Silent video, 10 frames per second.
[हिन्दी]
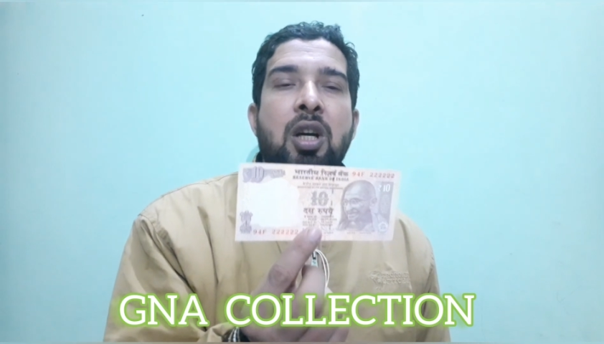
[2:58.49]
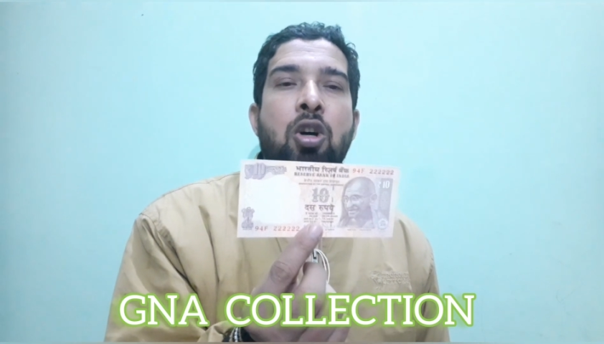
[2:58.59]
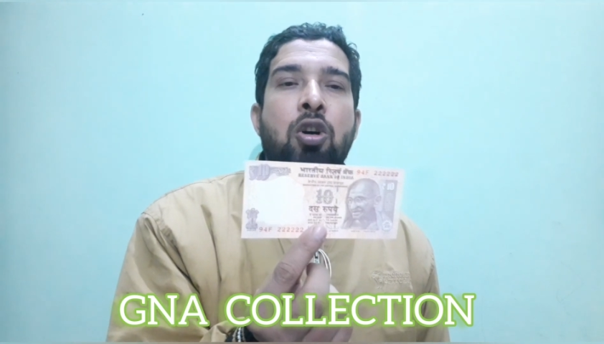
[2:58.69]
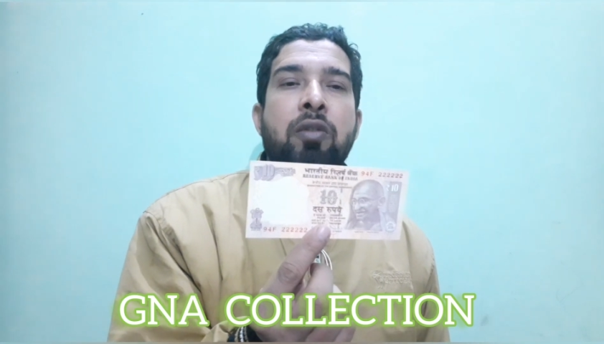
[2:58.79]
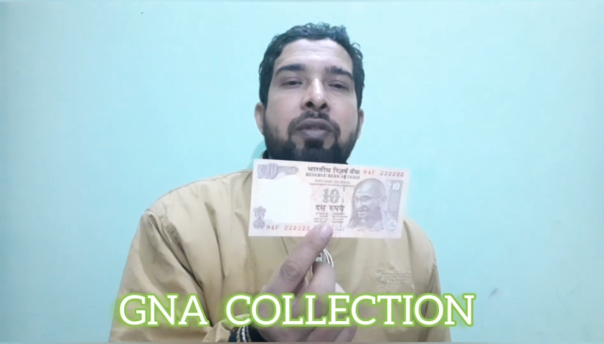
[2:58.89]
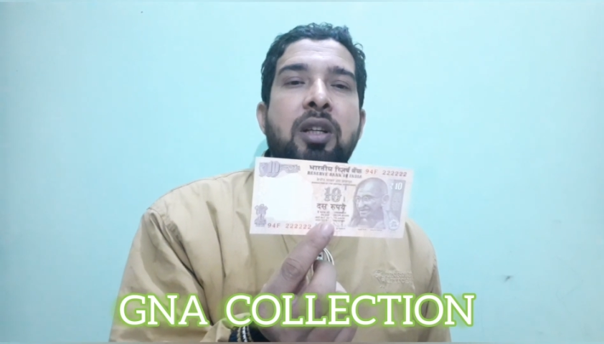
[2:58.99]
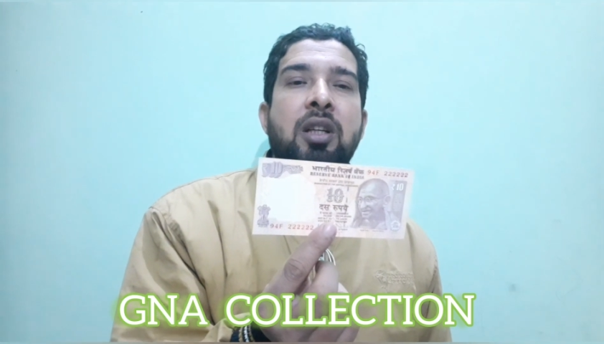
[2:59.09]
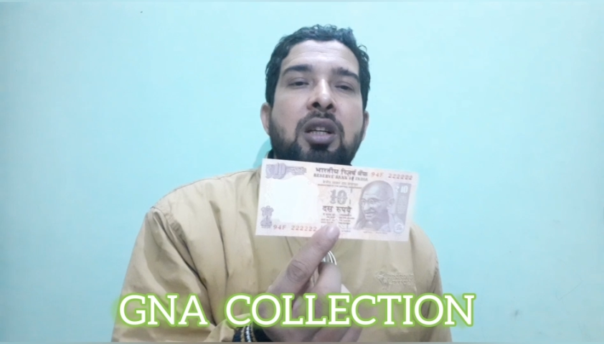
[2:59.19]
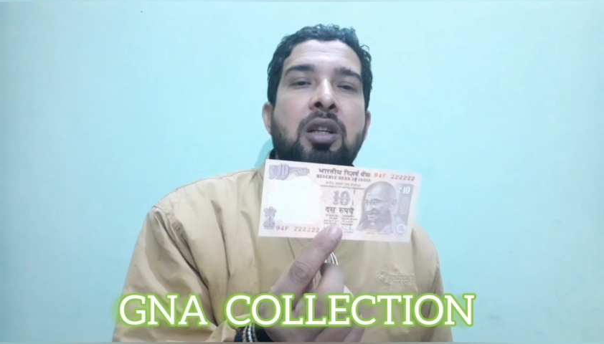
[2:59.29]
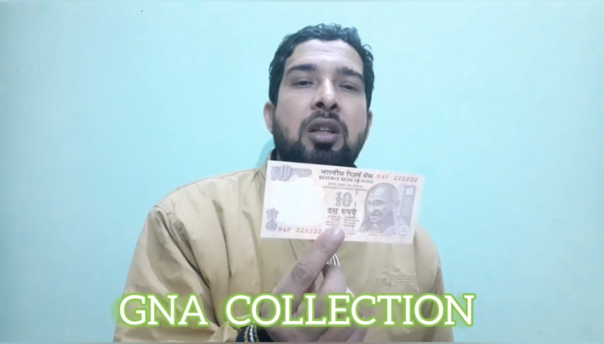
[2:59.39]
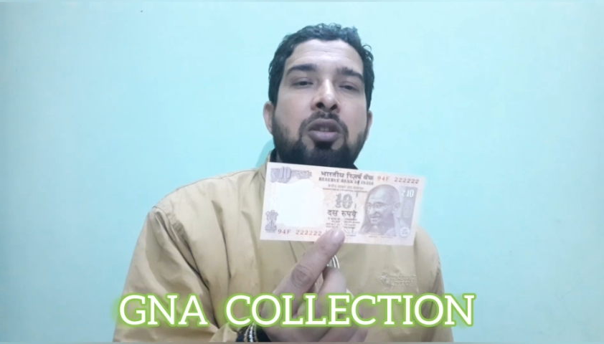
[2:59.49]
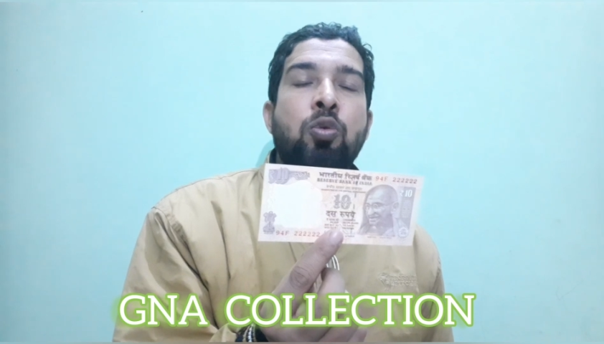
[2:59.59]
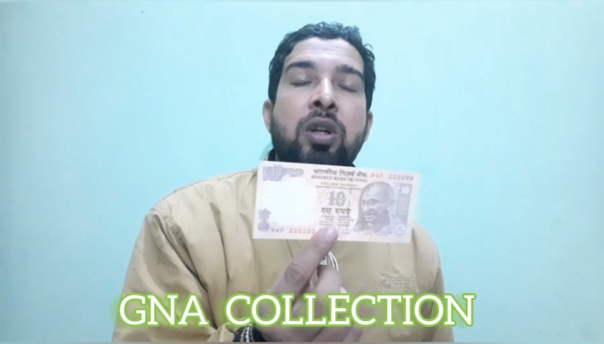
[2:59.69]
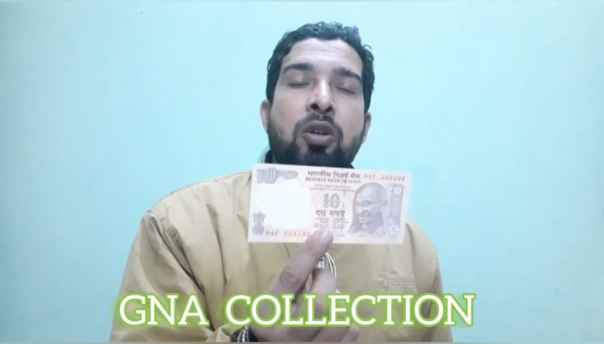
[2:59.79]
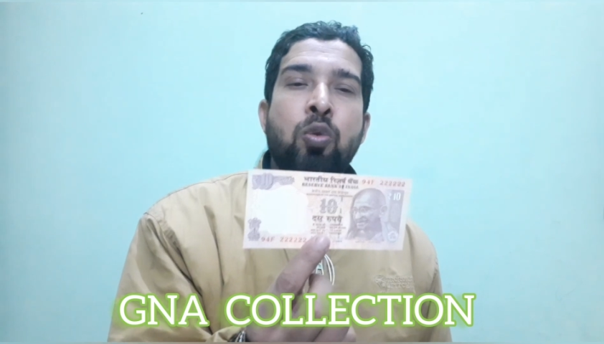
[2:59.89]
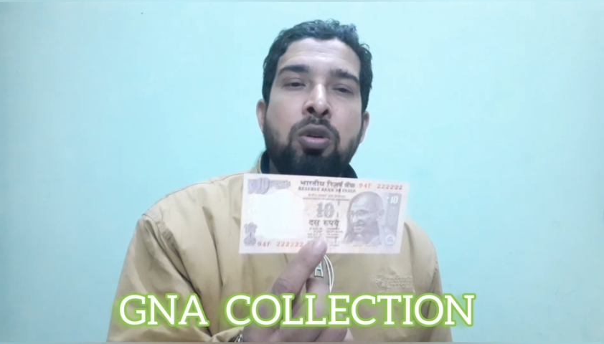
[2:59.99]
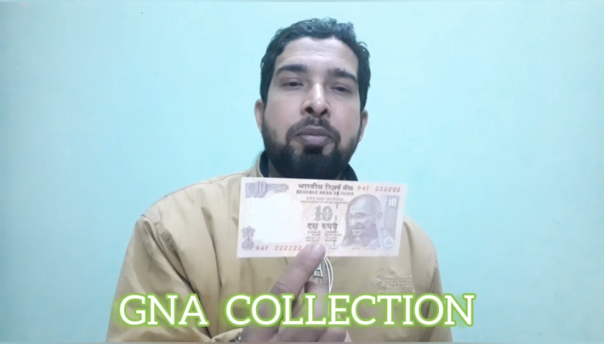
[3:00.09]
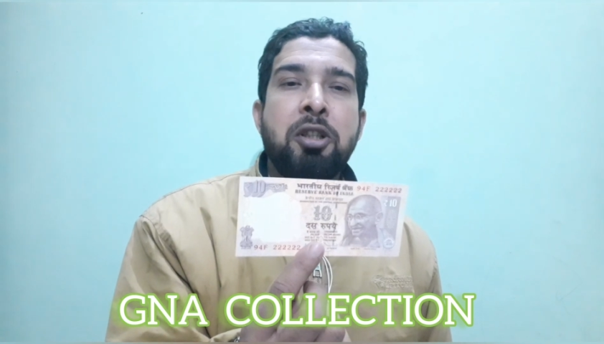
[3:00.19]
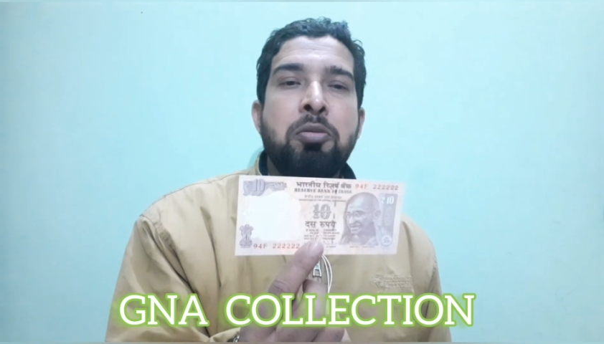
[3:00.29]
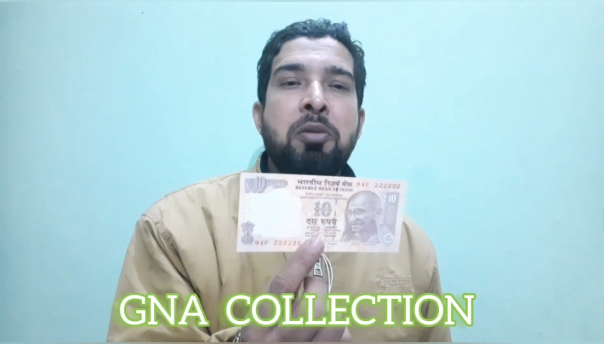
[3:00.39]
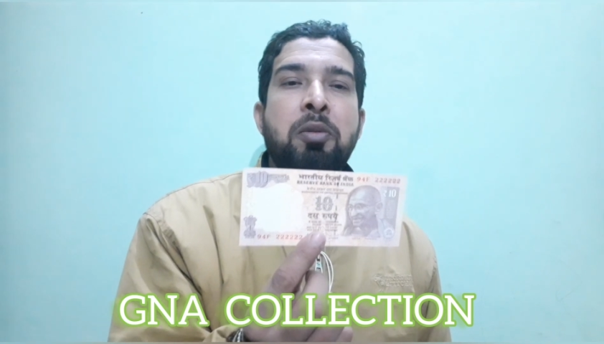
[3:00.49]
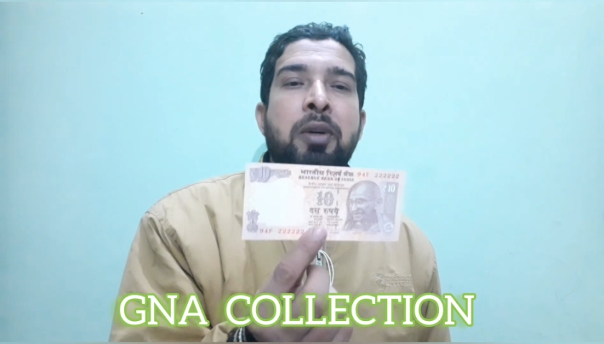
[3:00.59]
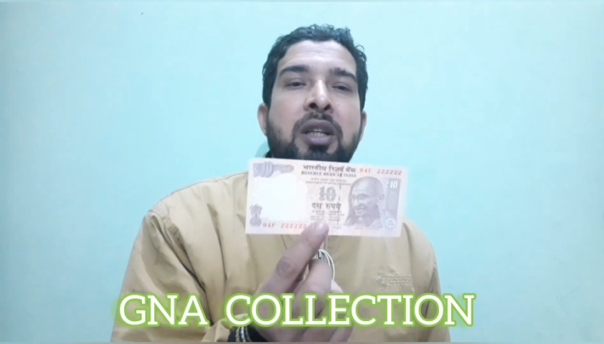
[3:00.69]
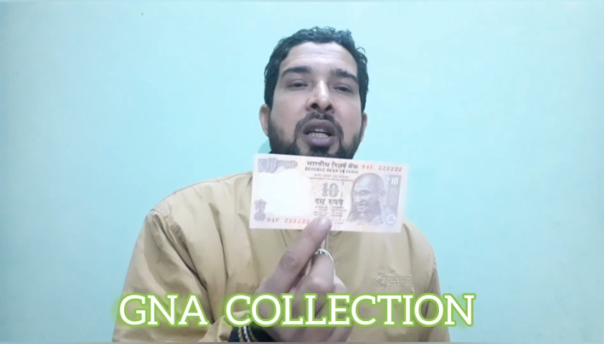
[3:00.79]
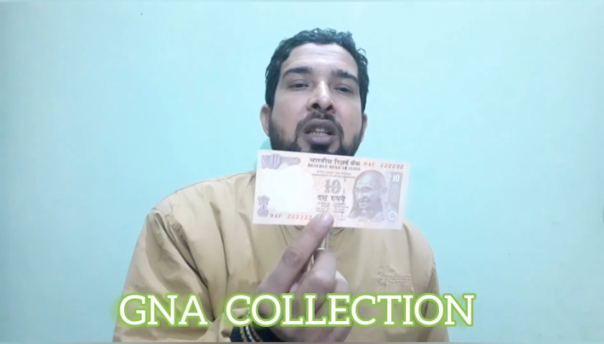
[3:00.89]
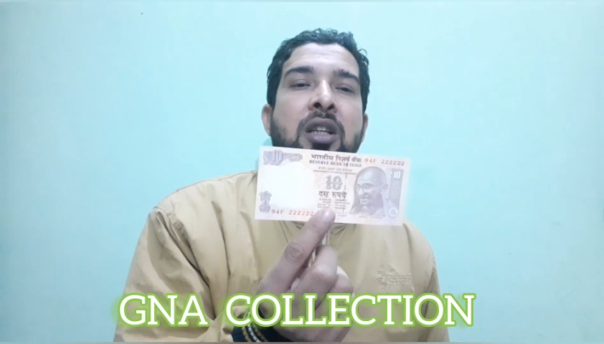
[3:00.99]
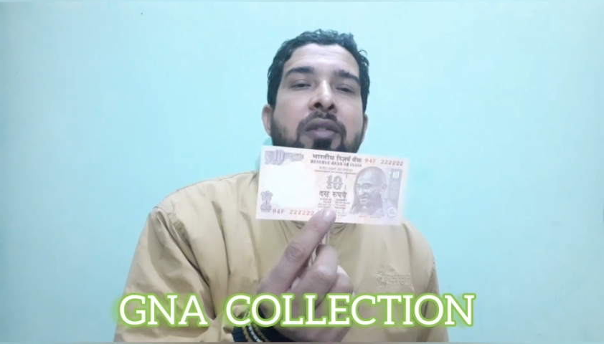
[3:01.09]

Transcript: और फिर ट्वेंट टू रुपीज़ में भी पड़ जाती है